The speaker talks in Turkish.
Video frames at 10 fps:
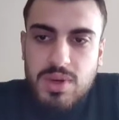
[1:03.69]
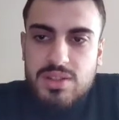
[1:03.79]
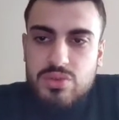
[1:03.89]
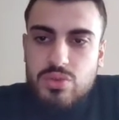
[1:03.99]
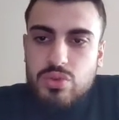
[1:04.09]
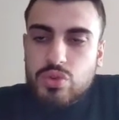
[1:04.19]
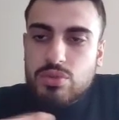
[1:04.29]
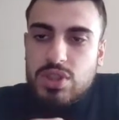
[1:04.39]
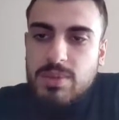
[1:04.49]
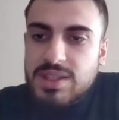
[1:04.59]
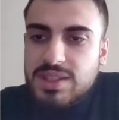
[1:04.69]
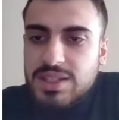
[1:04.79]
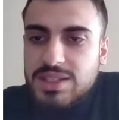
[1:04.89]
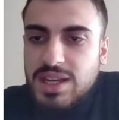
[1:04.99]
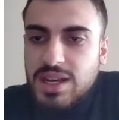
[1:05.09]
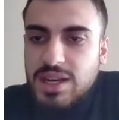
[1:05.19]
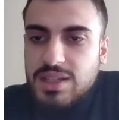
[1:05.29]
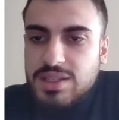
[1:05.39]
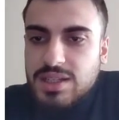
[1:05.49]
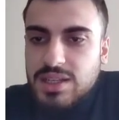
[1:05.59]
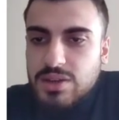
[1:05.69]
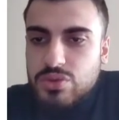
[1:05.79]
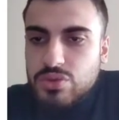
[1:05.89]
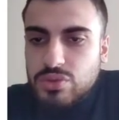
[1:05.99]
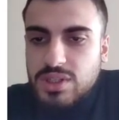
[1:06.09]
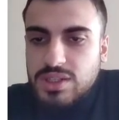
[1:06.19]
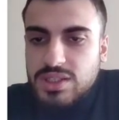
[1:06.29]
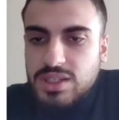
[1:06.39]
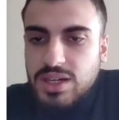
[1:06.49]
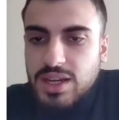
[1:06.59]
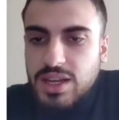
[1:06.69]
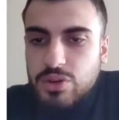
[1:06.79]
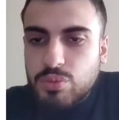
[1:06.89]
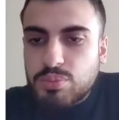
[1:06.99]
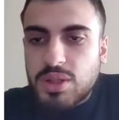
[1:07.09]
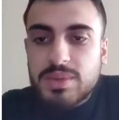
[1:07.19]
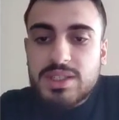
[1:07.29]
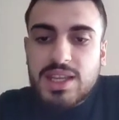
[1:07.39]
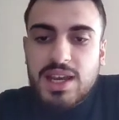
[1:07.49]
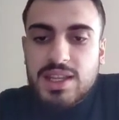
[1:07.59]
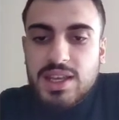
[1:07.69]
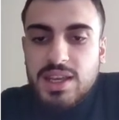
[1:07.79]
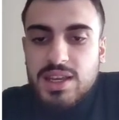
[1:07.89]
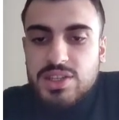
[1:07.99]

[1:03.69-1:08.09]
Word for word: bağıntısı kurduğumuz zaman dik kenarlardaki kenar uzunlukların kareleri toplamı yani